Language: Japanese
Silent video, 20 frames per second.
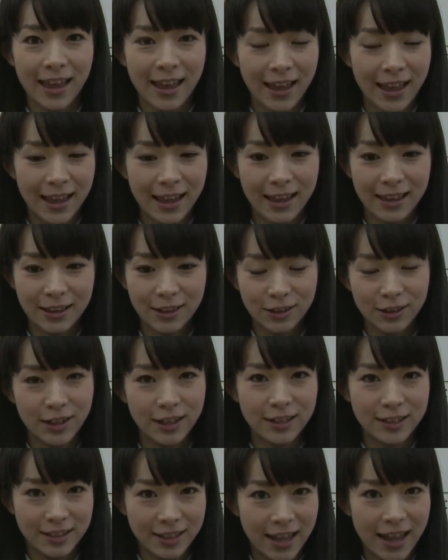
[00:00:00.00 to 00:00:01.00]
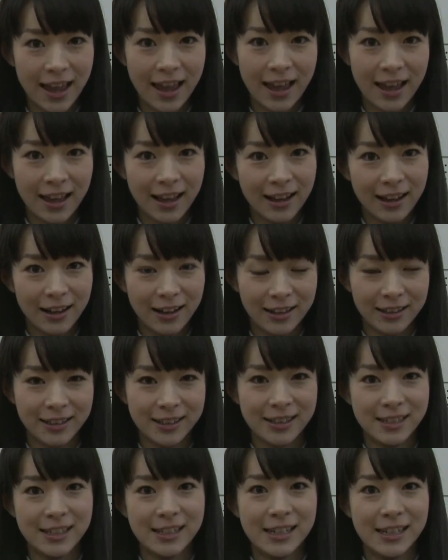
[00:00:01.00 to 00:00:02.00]
えー、っとですね、
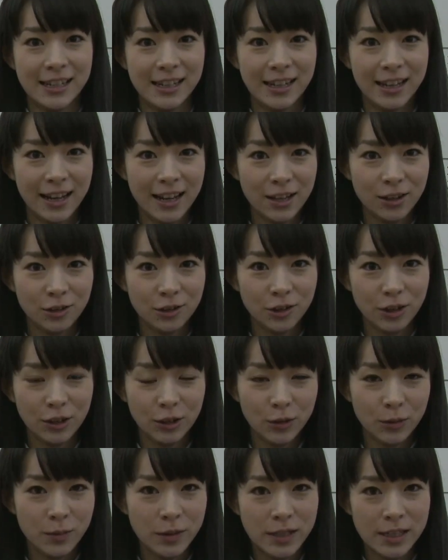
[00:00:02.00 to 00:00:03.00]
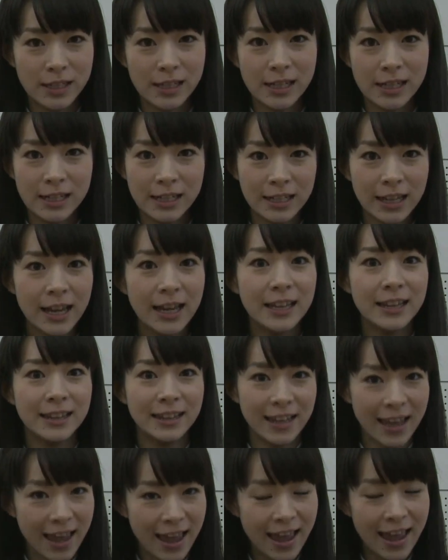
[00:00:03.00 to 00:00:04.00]
私意外と人見知りな
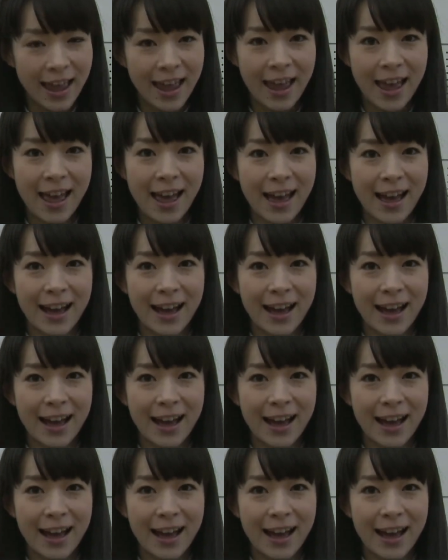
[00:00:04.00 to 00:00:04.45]
んで、